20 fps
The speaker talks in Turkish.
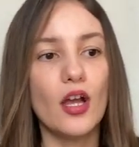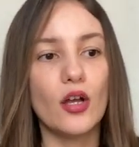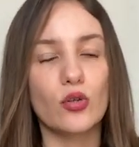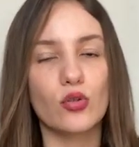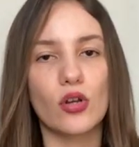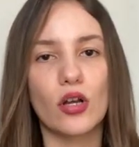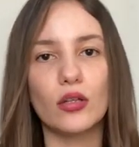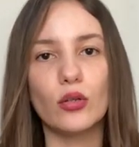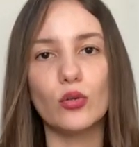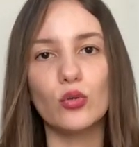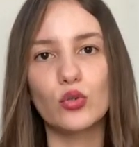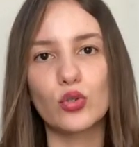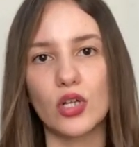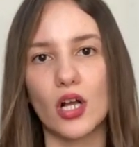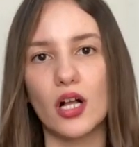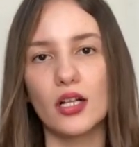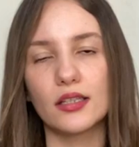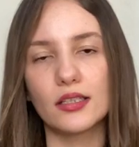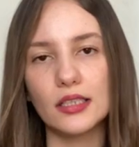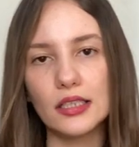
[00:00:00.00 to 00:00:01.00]
Şu anda
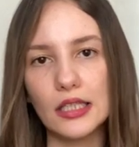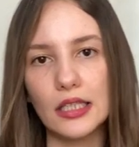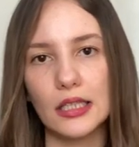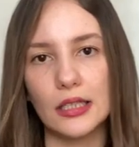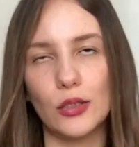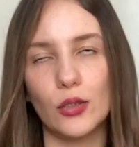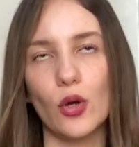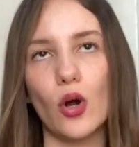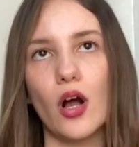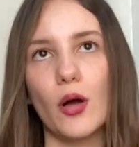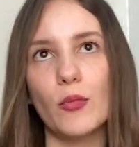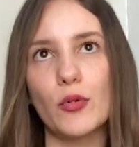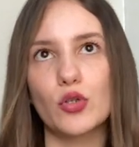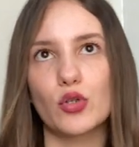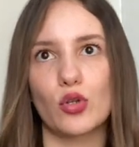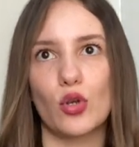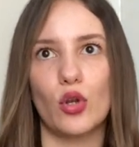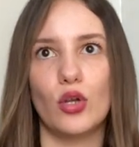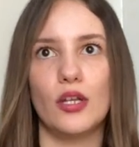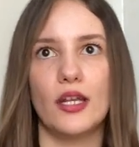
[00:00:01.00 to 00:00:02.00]
3-6 giyiyor ama
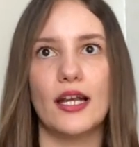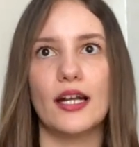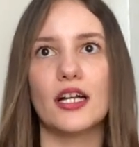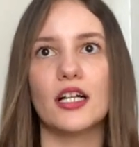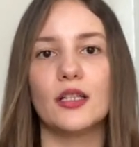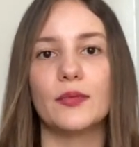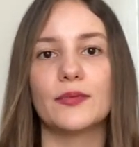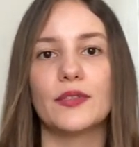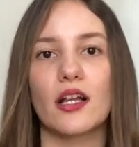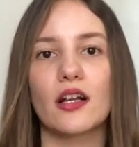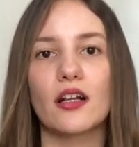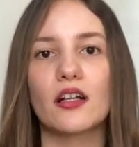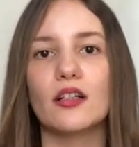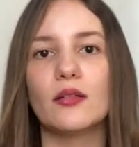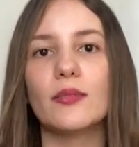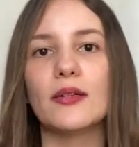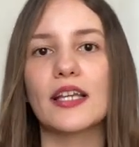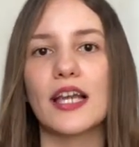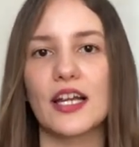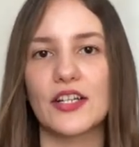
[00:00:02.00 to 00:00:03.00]
şöyle kalıptan
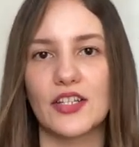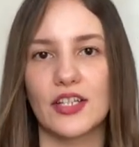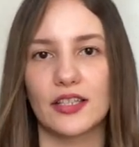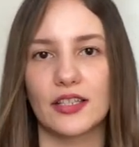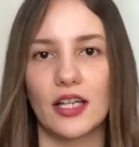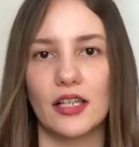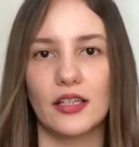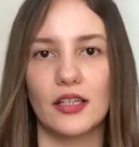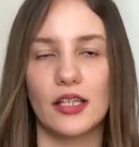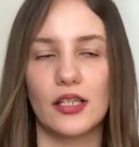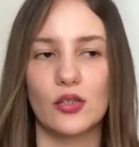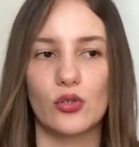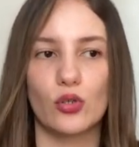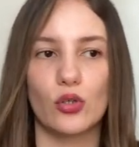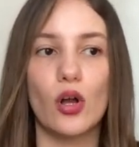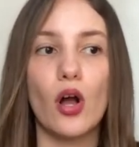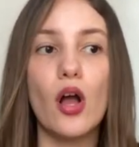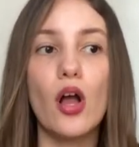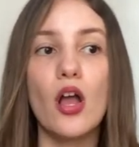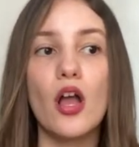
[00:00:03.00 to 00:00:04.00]
kalıba gerçekten
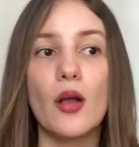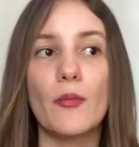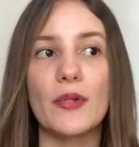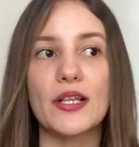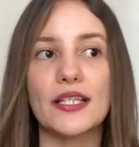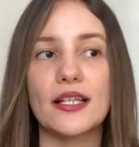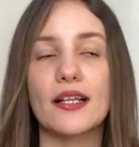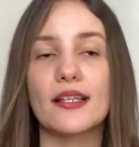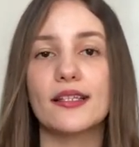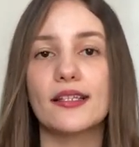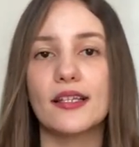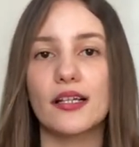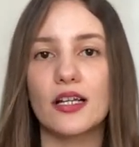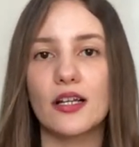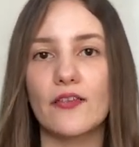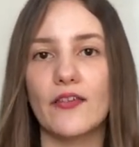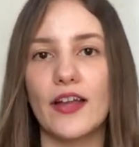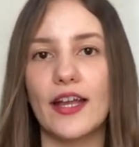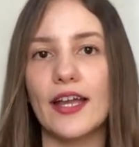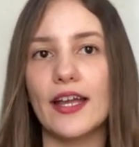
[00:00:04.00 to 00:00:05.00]
değişiyor. Mesela
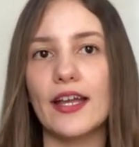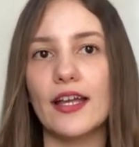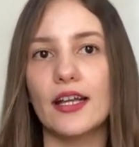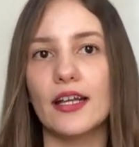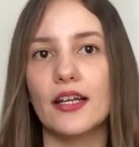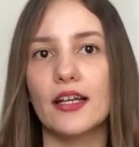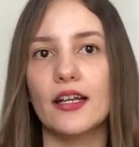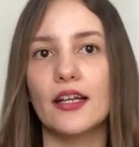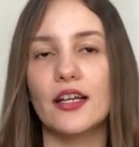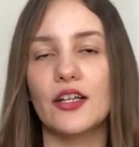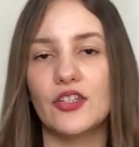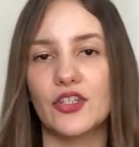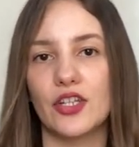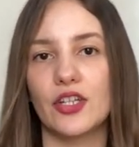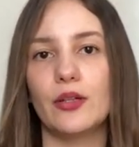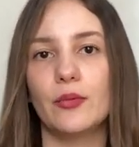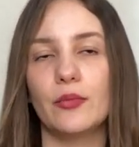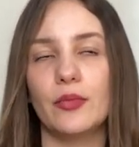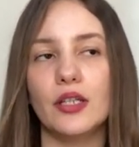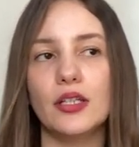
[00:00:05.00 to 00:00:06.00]
Zara ve
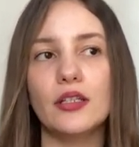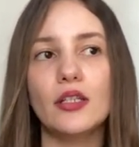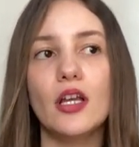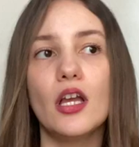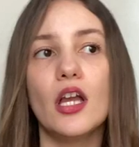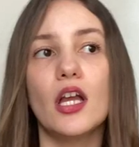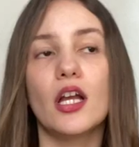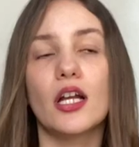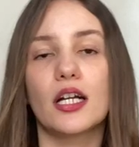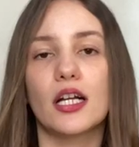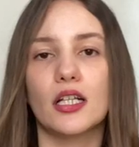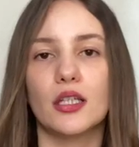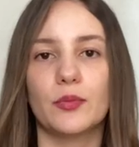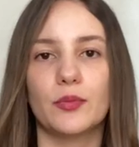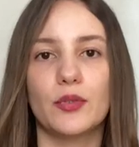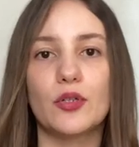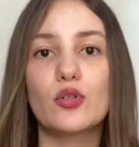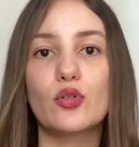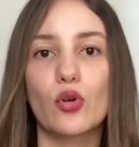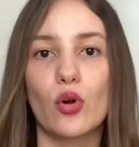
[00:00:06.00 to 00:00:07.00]
H&M'in
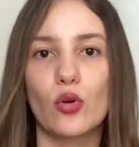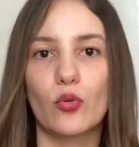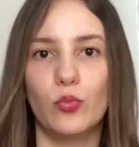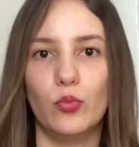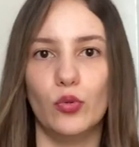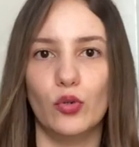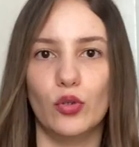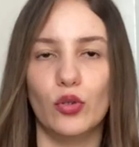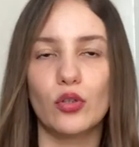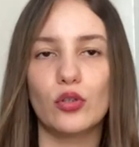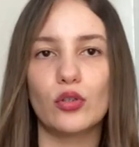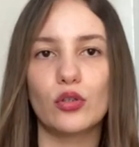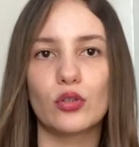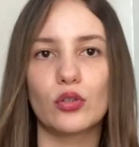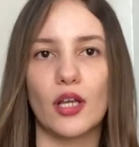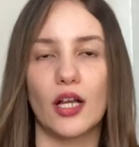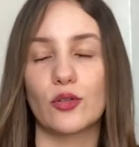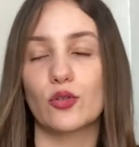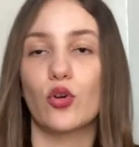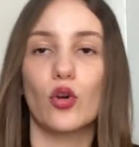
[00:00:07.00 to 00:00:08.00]
kalıpları çok büyük.
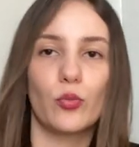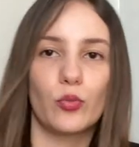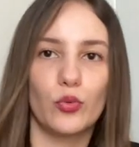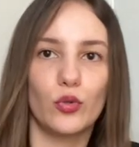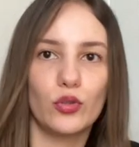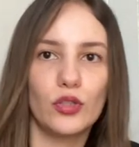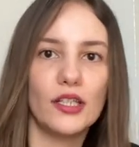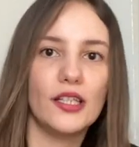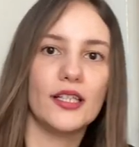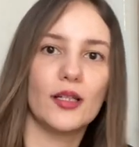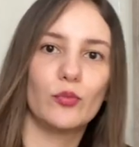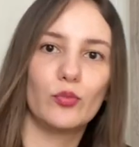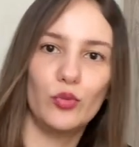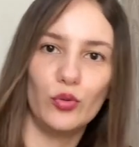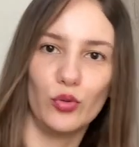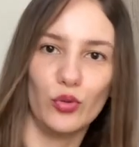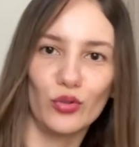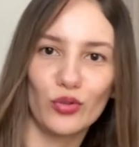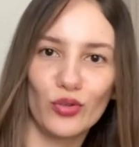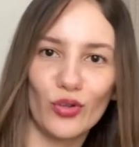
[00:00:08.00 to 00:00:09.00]
Yani çok büyük değil de
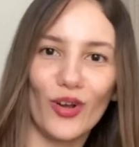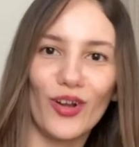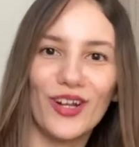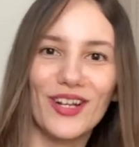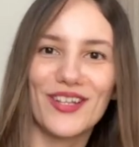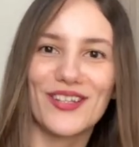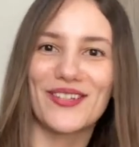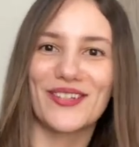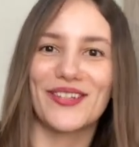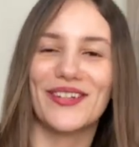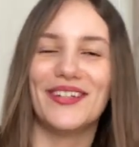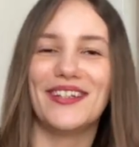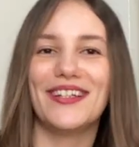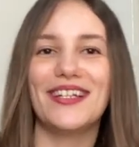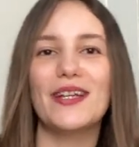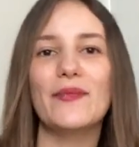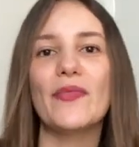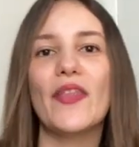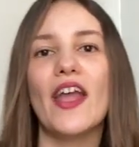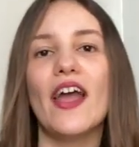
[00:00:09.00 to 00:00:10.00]
büyük öyle
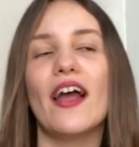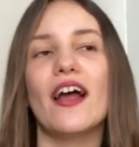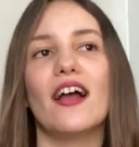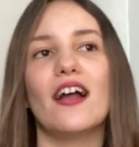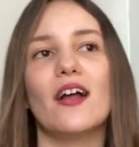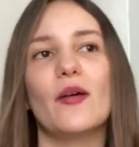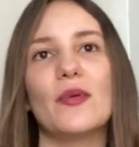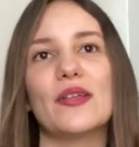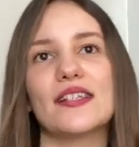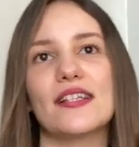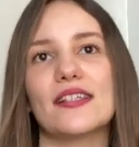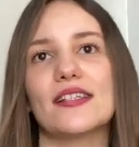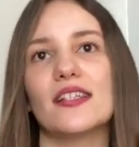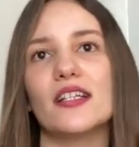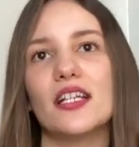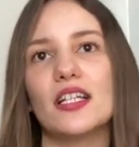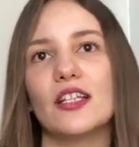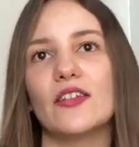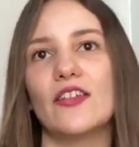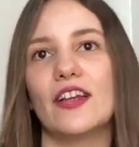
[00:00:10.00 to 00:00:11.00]
söyleyeyim. Ee, mesela
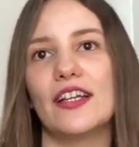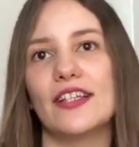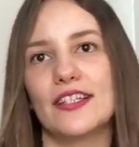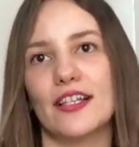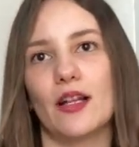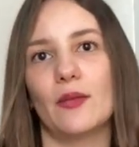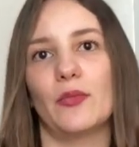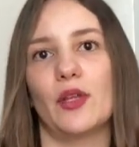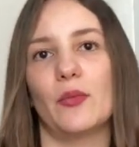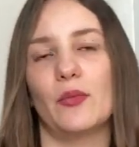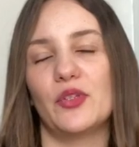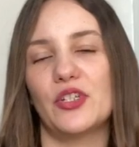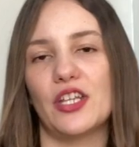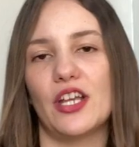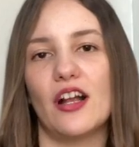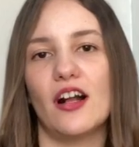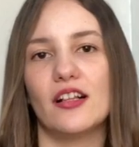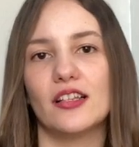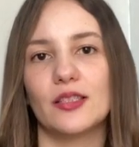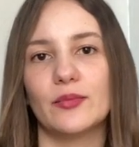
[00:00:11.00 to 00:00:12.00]
Zara'da ve H&M'den bir
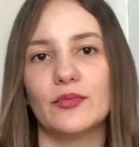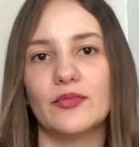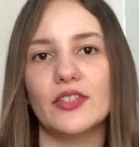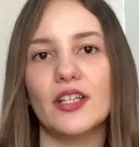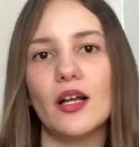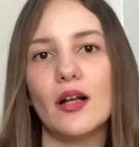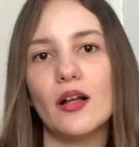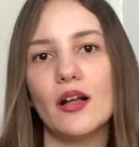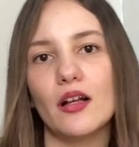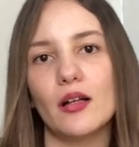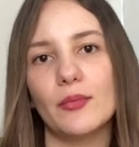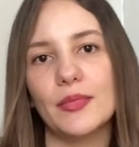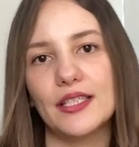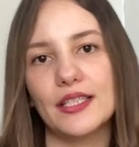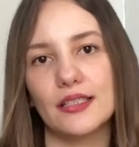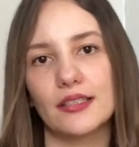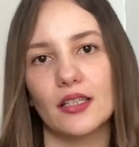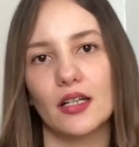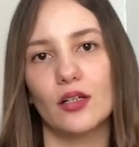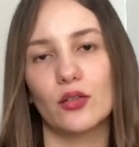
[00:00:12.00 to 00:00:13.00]
şey aldığımda bir
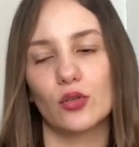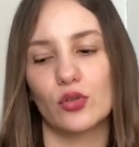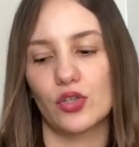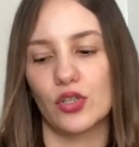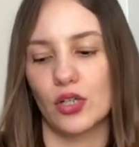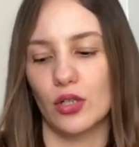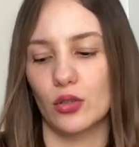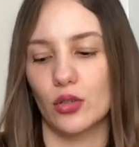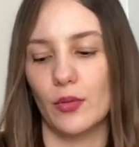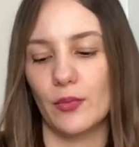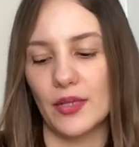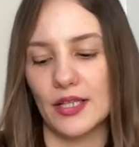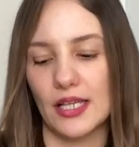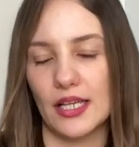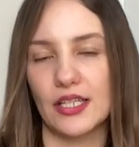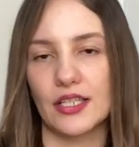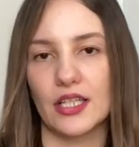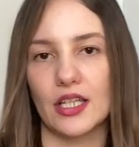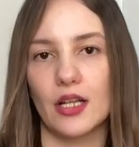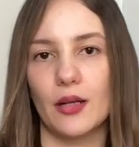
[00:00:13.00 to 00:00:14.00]
tık daha küçük alıyorum. Mesela
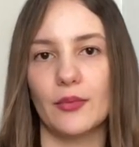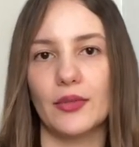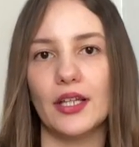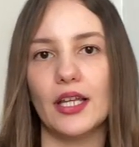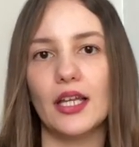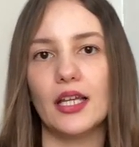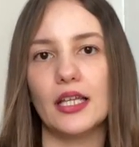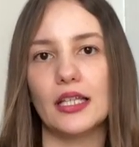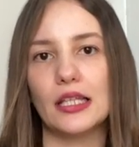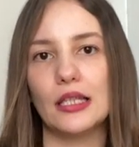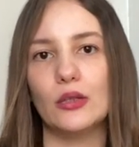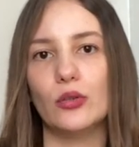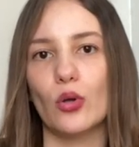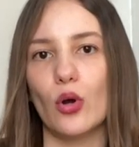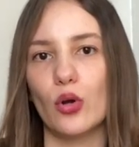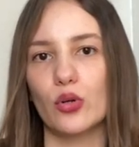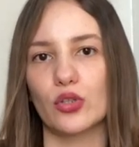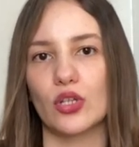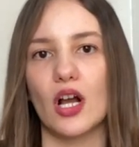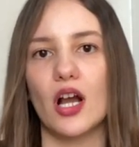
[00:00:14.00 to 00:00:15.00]
H&M'de
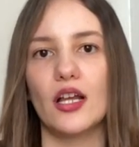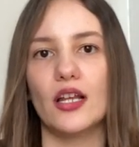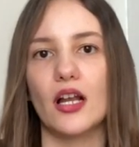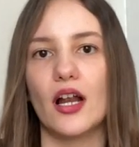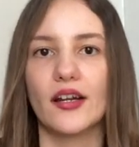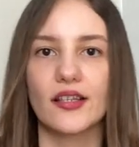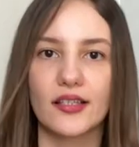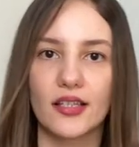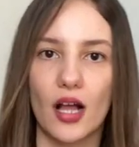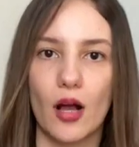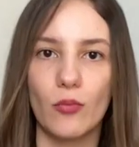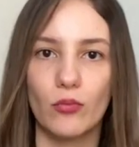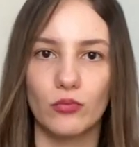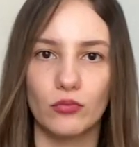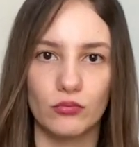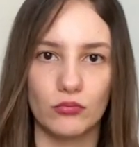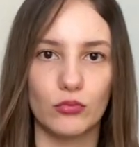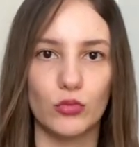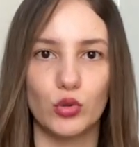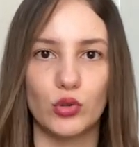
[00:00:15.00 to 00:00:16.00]
2-4 aylar tam
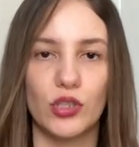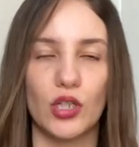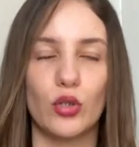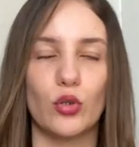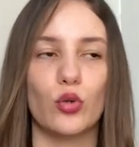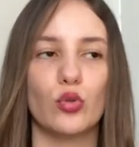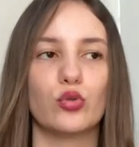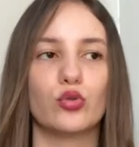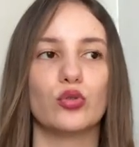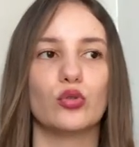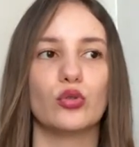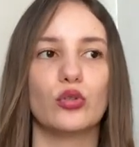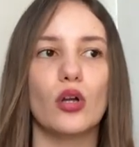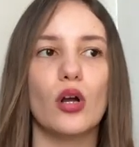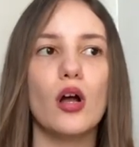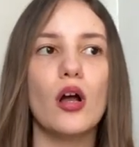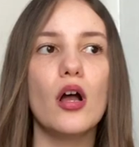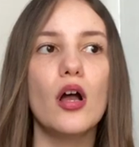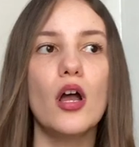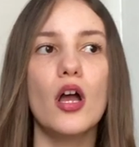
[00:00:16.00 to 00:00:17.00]
üzerine oturuyor.